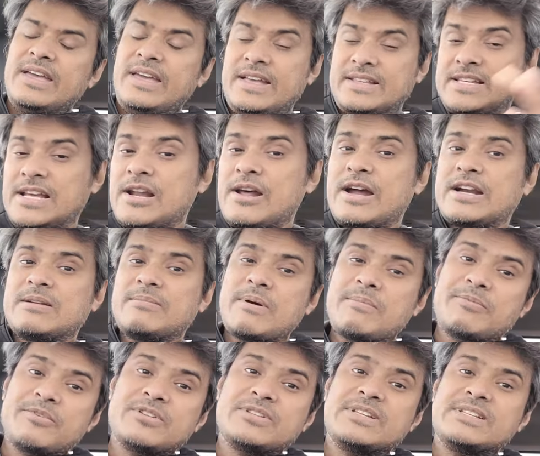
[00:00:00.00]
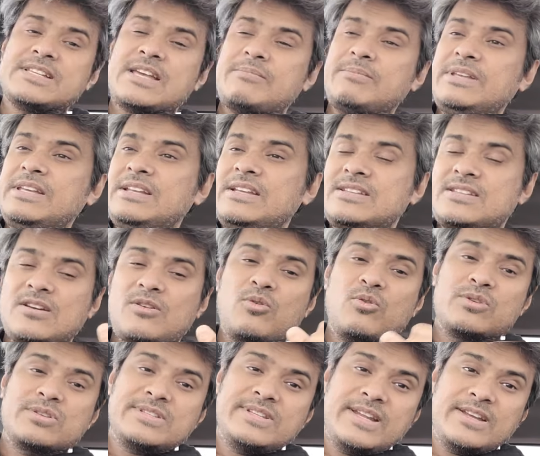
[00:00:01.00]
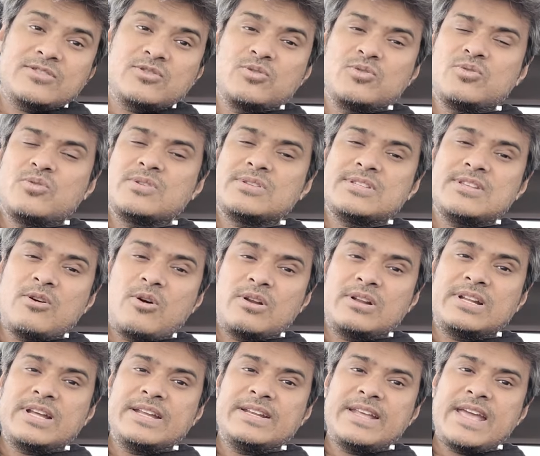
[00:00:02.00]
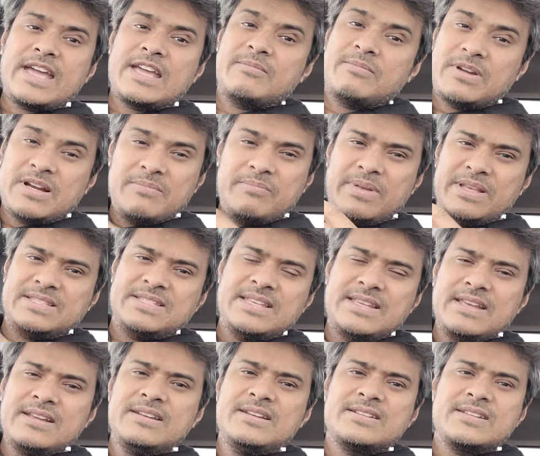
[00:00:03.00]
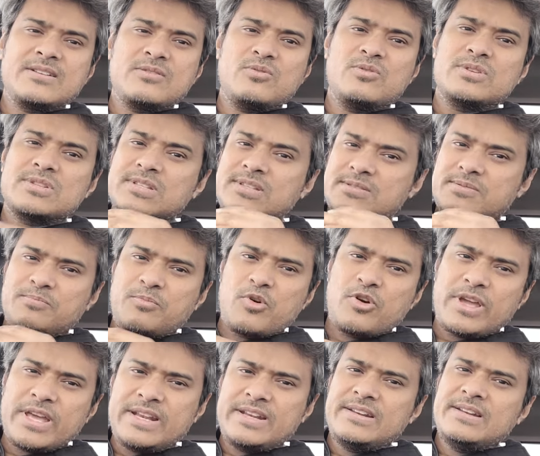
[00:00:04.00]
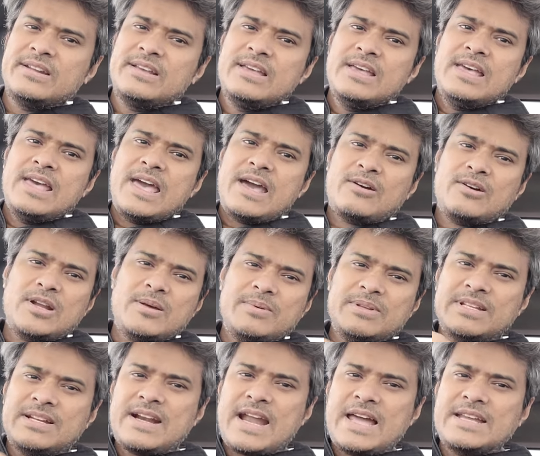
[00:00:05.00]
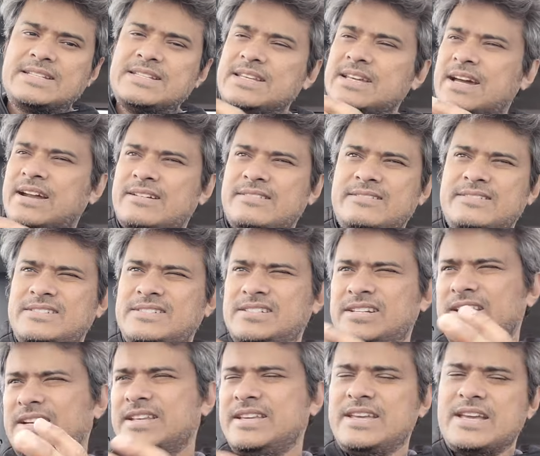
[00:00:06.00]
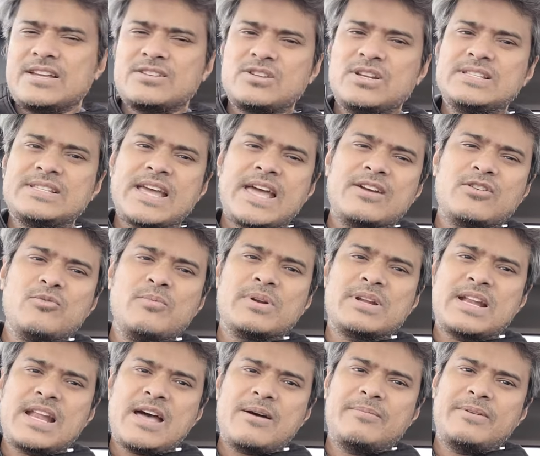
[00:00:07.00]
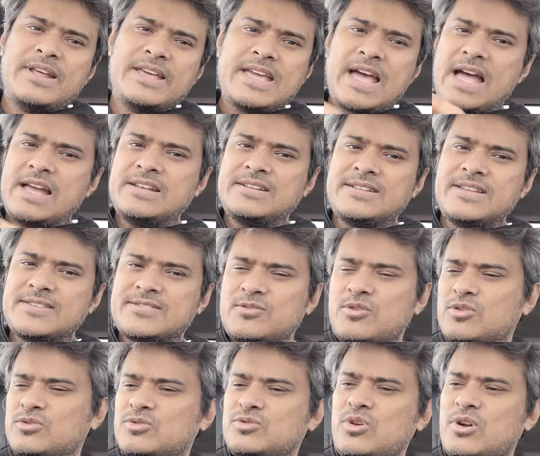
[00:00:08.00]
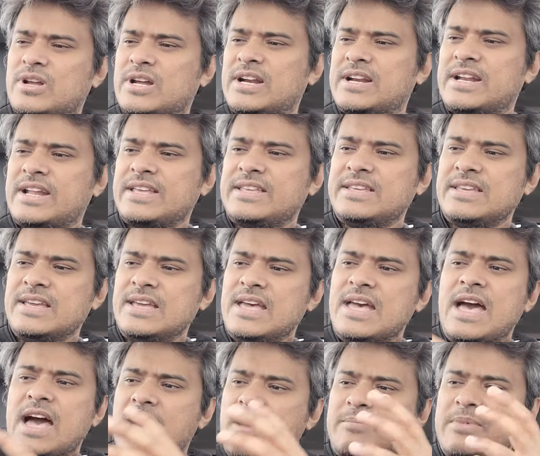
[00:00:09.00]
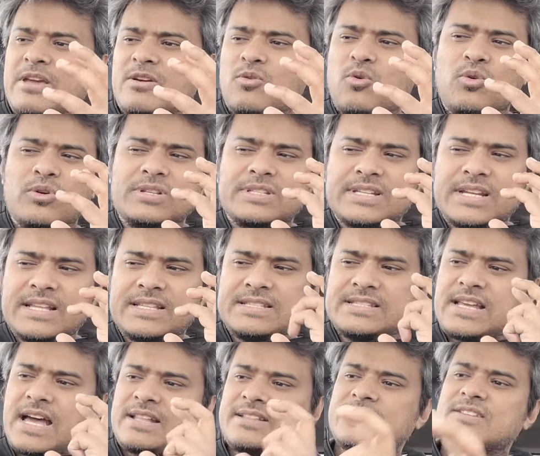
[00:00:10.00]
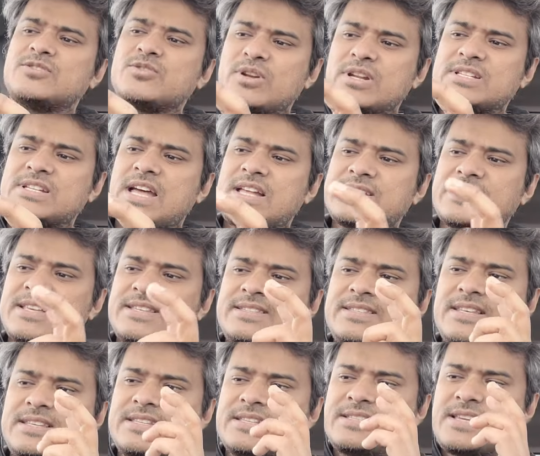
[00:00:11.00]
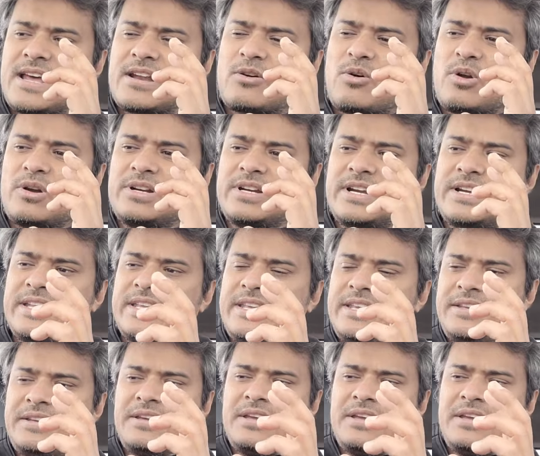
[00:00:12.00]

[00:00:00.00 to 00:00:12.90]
এছাড়াও একটা ব্যাপার হচ্ছে যে আমি ইংলিশের কোর্স নেওয়া শুরু করছি অনলাইনে একেবারে বেসিক ইংলিশের কোর্স স্পোকেন এখন আমাদের রাইটিং আর রিডিং আসলে যায় খুব একটা লাভ নাই আইএলটিএস এর অত দরকার নাই আমি এই কোর্সটা যাদের জন্য সাজাইছি যে যারা অলরেডি